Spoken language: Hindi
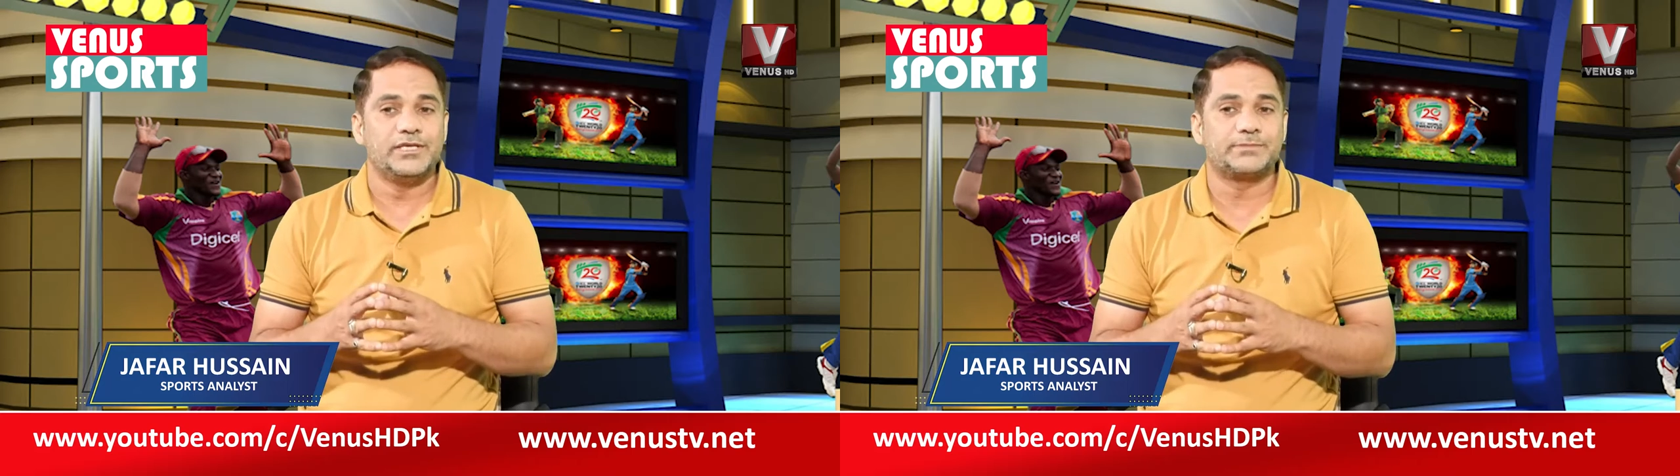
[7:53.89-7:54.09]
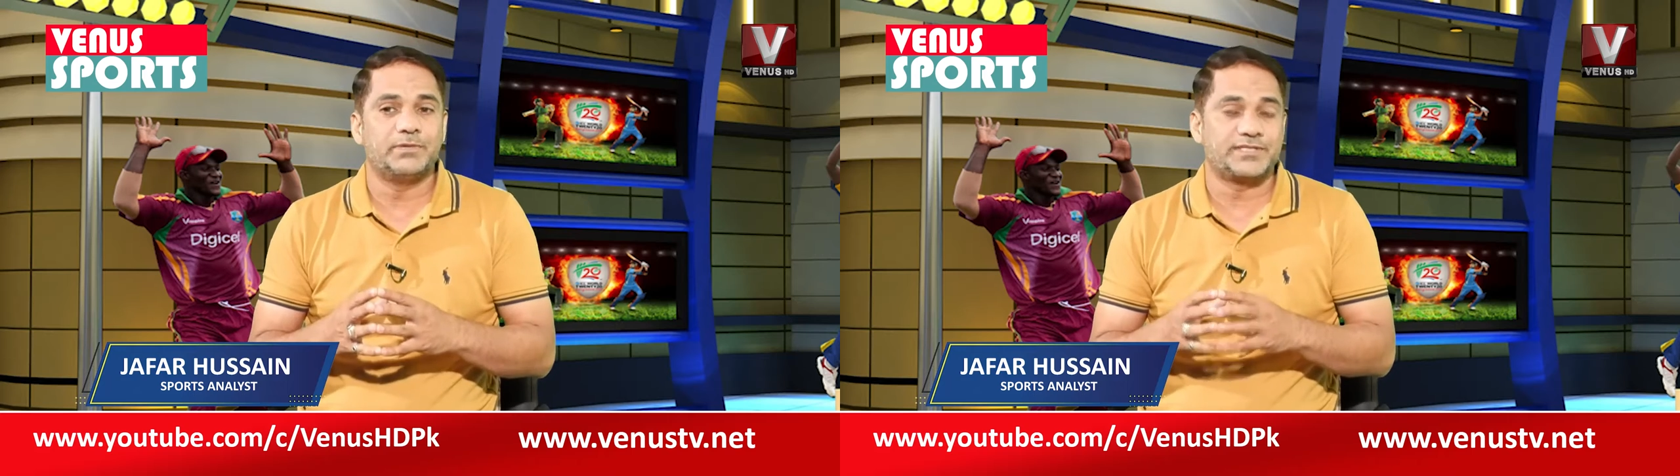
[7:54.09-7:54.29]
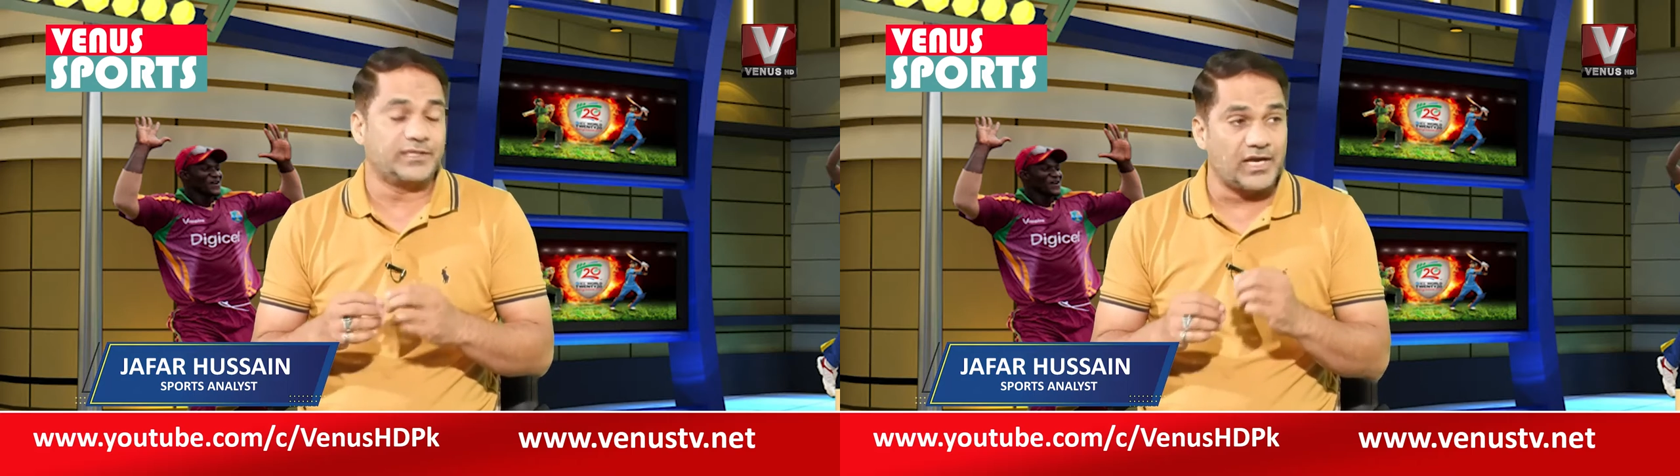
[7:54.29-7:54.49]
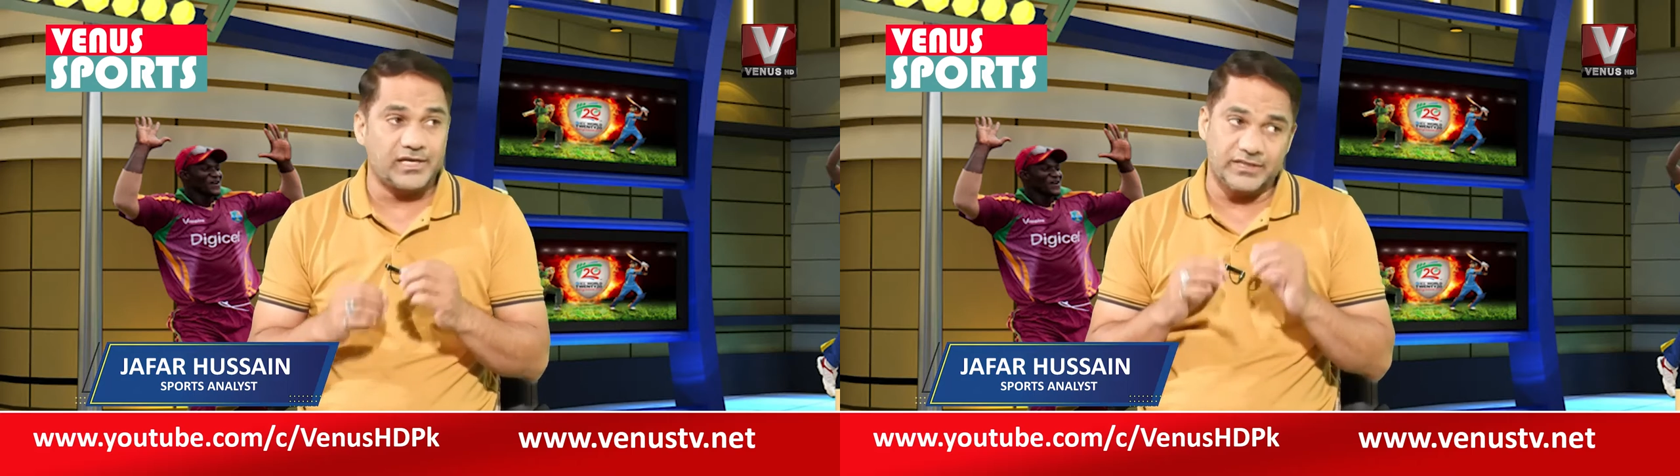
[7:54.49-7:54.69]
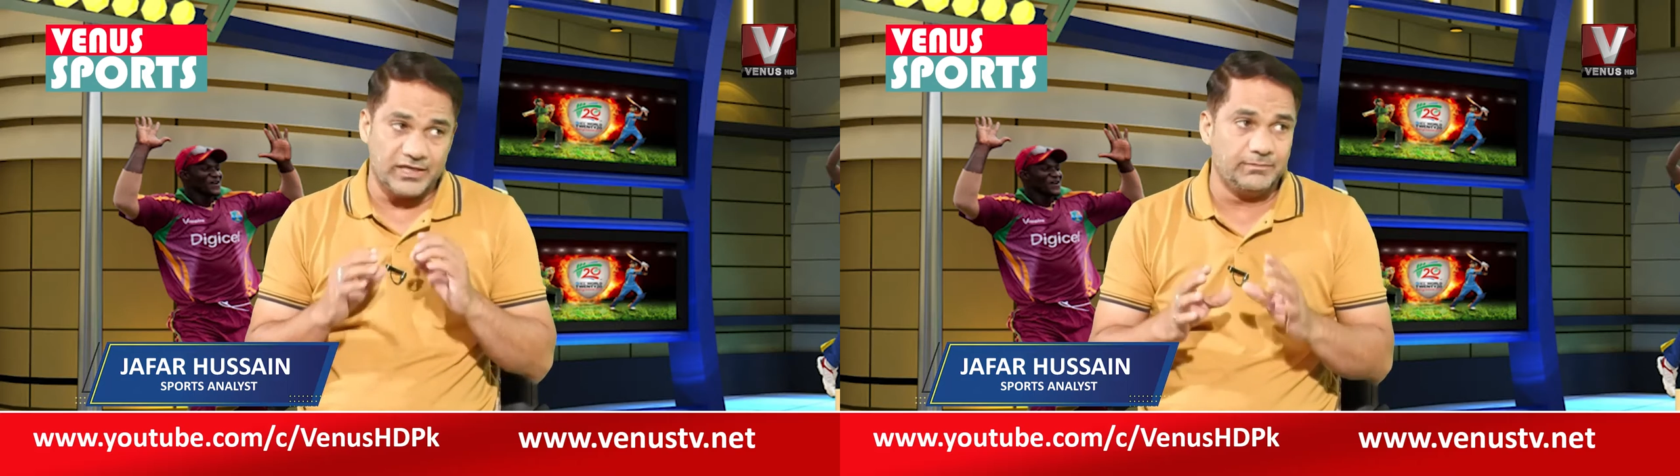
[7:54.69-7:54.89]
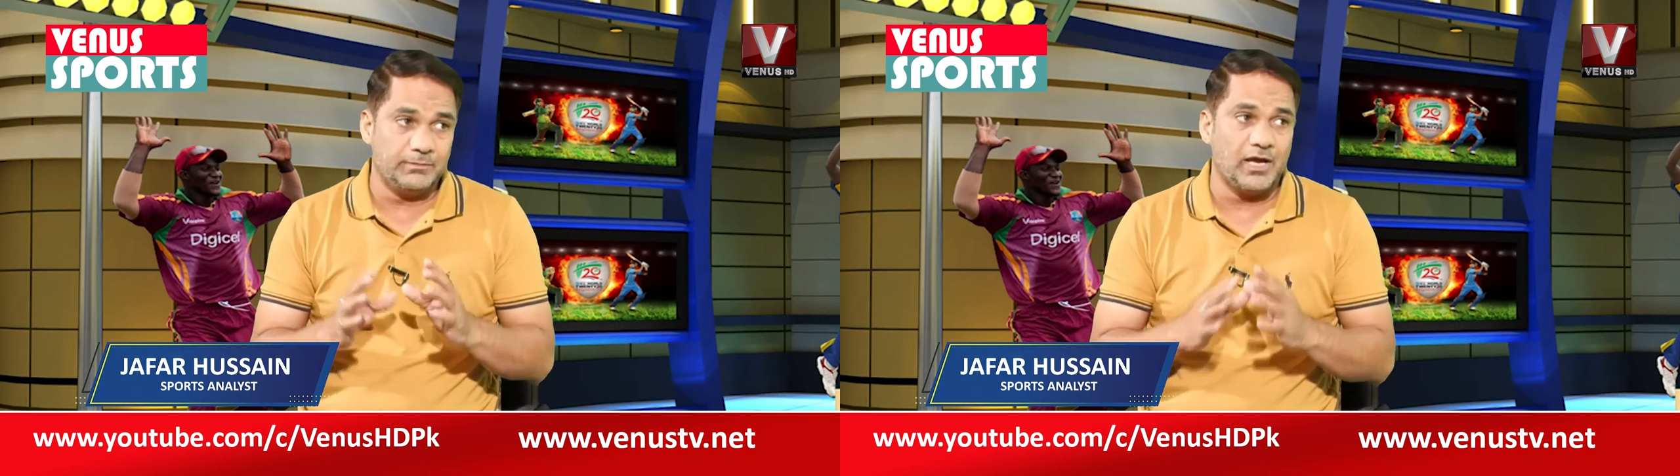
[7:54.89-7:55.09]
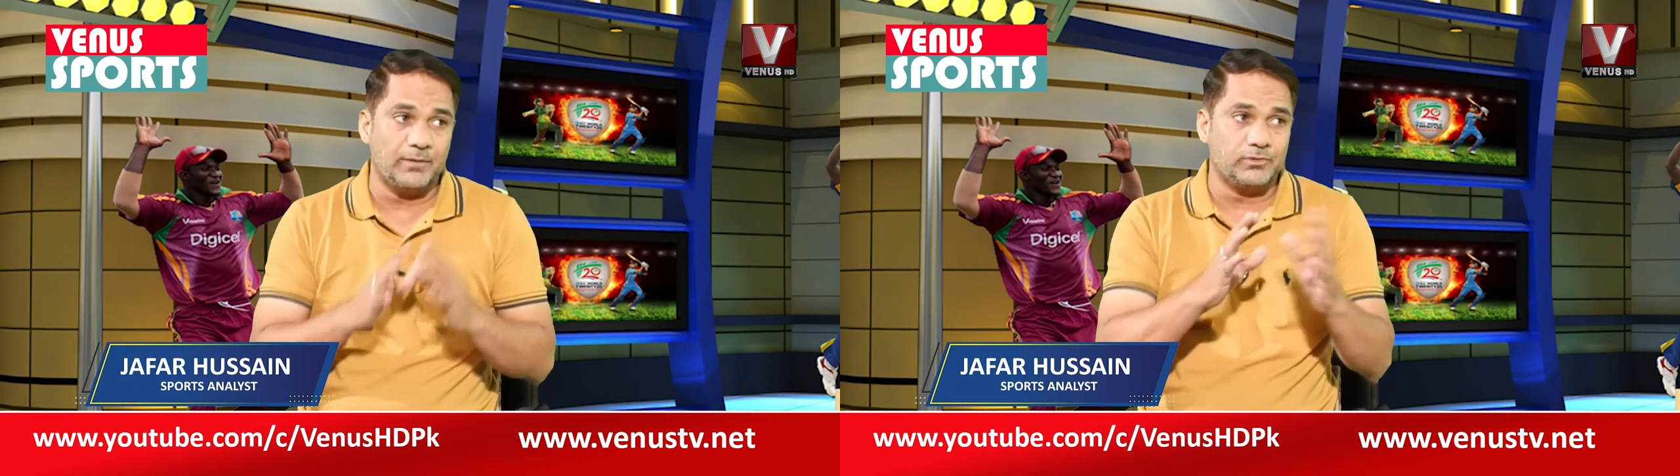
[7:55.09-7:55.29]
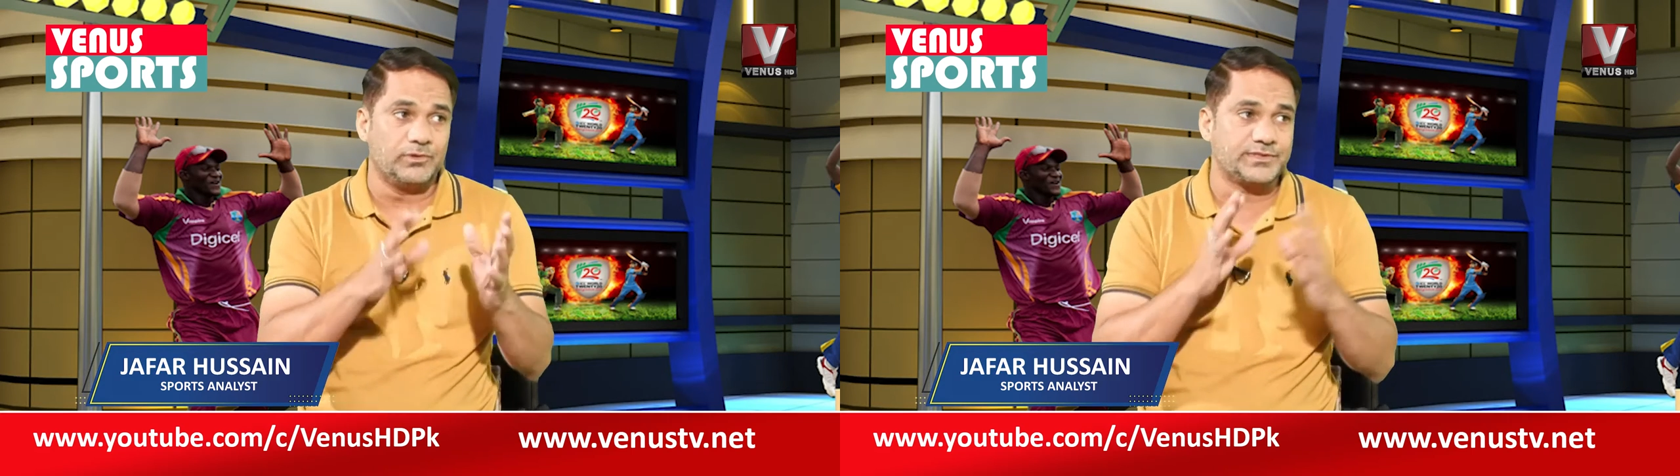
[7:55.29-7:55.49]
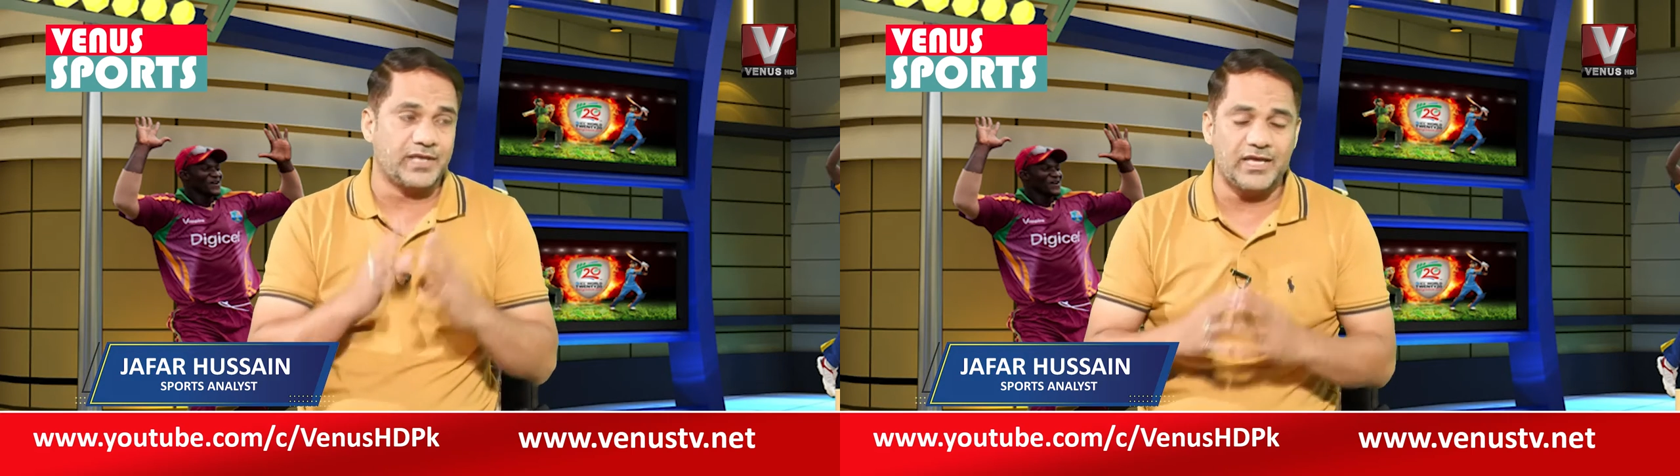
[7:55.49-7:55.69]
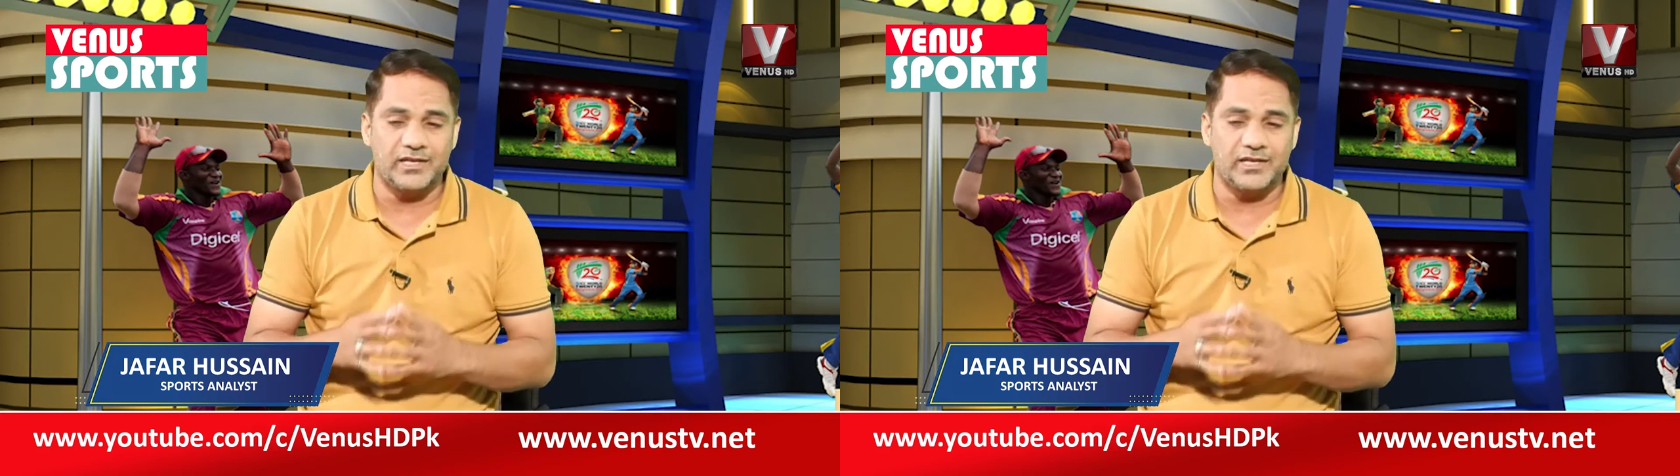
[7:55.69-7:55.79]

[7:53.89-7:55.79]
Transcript: इसमें सदाकत है भी मैं आपको ज़रा